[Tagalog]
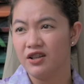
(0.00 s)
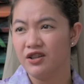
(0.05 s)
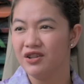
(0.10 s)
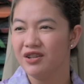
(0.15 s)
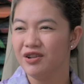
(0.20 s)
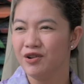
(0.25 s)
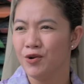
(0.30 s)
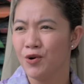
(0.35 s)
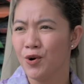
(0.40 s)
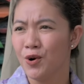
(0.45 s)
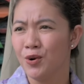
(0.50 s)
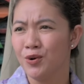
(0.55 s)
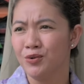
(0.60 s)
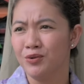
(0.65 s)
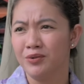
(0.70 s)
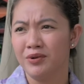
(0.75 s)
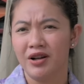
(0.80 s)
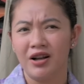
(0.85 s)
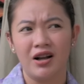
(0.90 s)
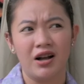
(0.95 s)
You
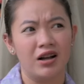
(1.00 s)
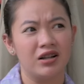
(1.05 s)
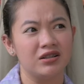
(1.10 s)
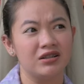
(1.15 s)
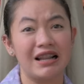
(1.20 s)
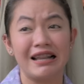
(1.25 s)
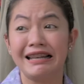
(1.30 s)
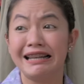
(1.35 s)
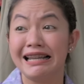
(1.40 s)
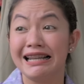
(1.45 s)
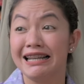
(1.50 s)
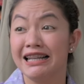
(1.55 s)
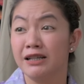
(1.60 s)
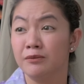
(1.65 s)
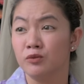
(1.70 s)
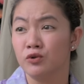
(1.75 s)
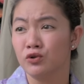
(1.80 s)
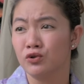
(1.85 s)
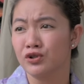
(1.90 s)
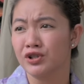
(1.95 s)
know,
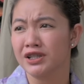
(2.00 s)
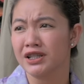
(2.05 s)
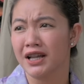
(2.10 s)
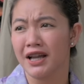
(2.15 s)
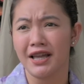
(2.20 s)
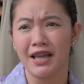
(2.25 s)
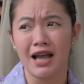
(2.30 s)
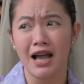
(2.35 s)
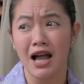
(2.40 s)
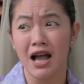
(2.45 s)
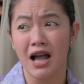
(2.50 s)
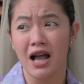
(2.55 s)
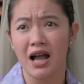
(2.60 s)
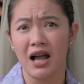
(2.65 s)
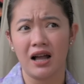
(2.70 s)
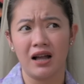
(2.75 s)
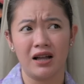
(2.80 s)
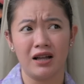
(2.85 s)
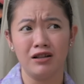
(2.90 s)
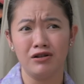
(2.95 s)
nanlilimos, kaya
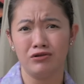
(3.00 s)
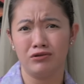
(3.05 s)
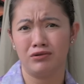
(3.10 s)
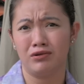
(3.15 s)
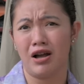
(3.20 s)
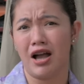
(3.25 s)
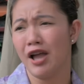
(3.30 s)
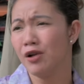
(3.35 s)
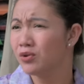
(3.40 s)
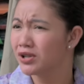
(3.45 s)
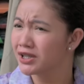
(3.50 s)
ano, I